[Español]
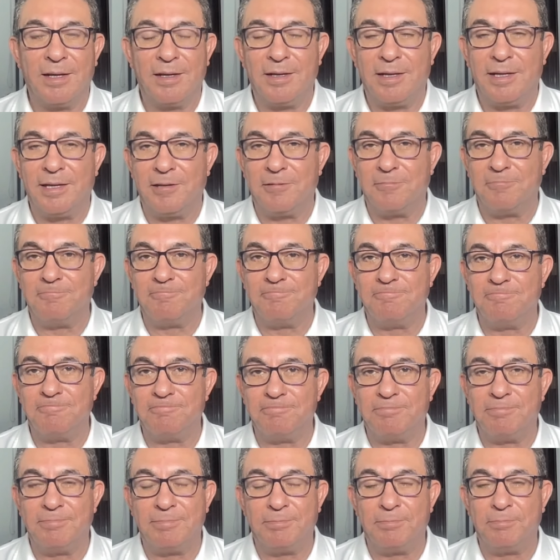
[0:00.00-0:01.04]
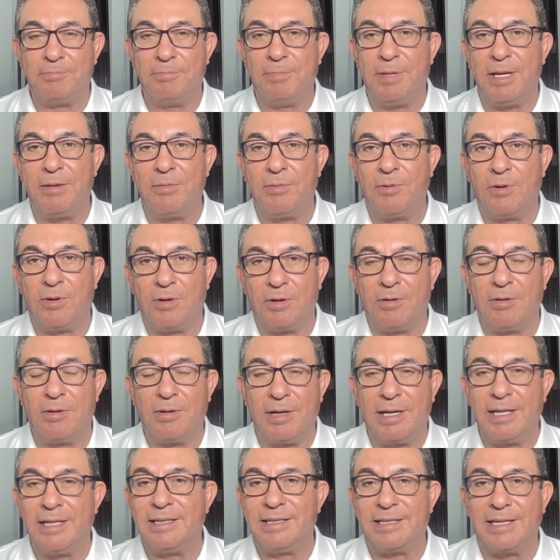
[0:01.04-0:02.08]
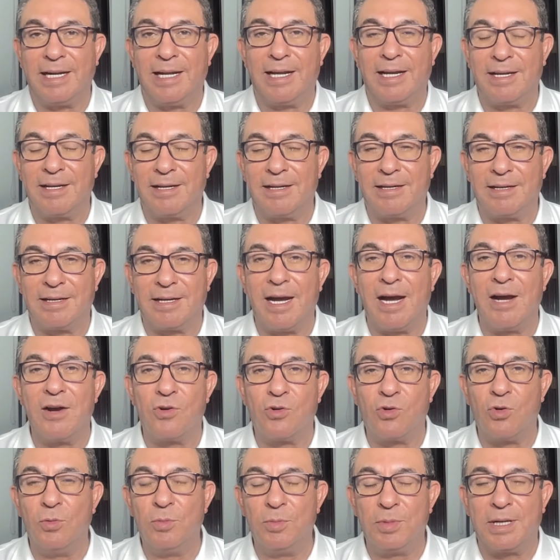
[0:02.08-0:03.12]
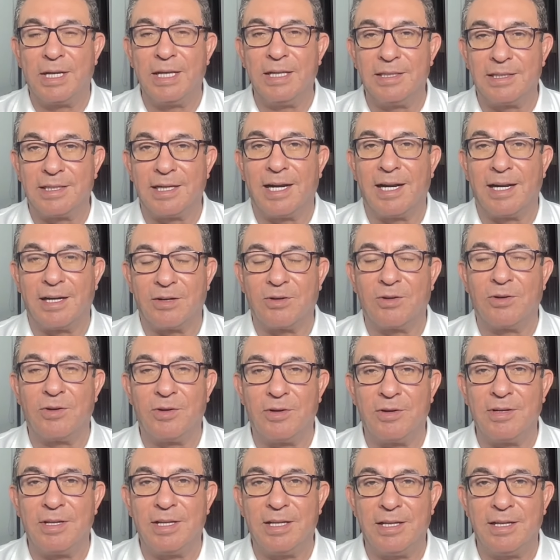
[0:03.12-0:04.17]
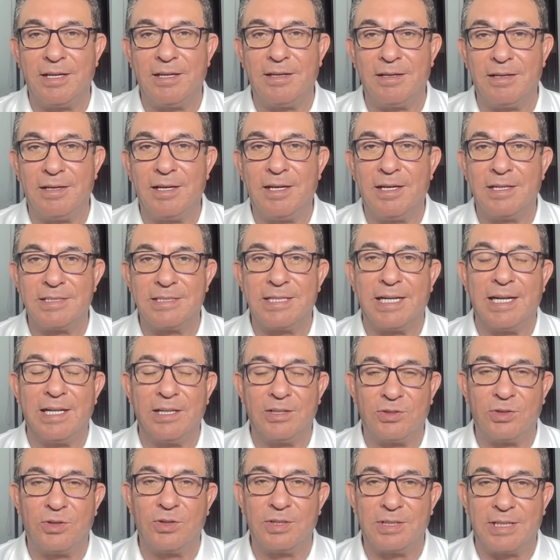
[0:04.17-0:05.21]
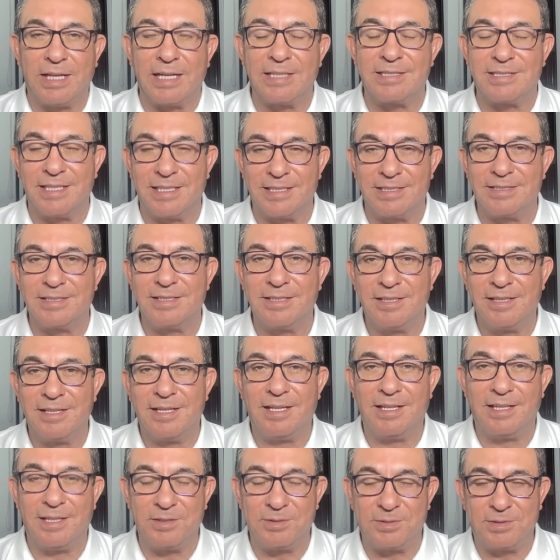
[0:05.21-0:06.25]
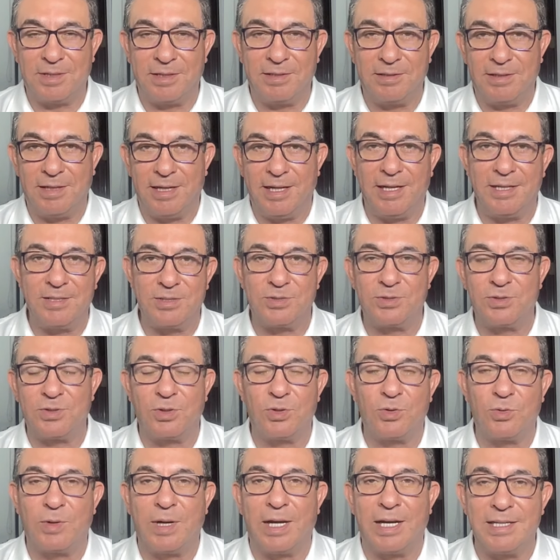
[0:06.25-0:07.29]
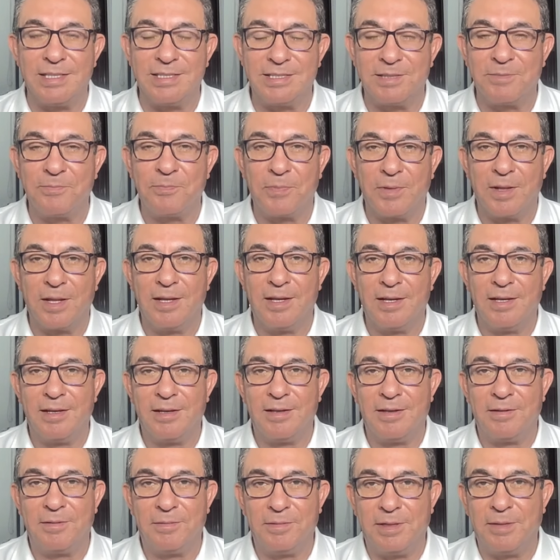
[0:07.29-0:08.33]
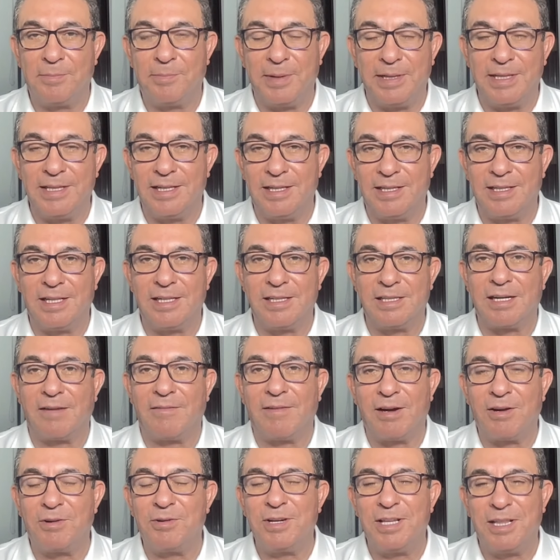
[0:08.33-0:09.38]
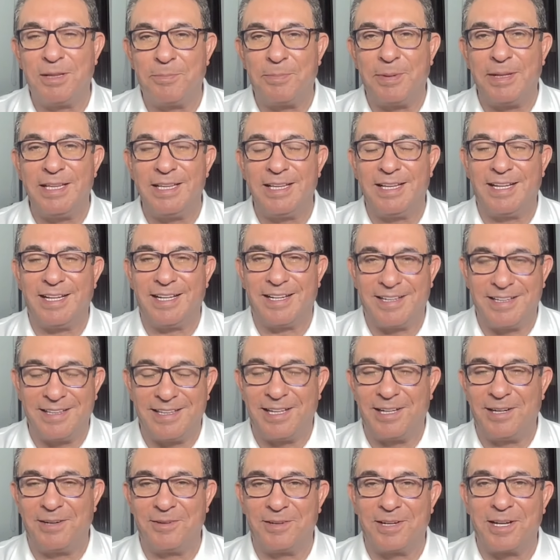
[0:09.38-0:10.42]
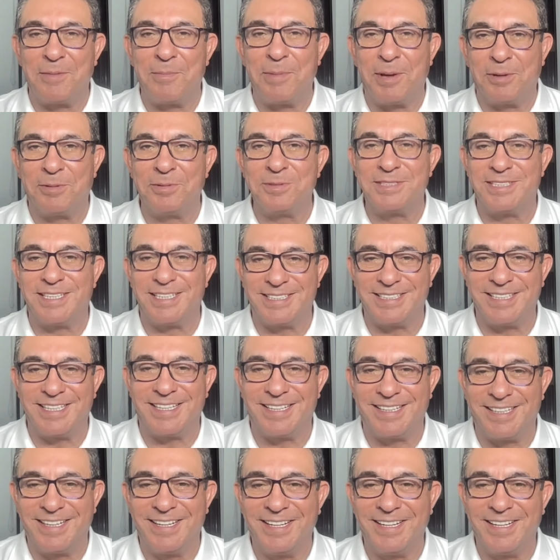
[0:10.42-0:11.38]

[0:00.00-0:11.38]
Em, vivo entre Cancún, Quintana Roo y San Antonio, en, esos dos lugares. Depende del trabajo y depende de, lo que me guste hacer,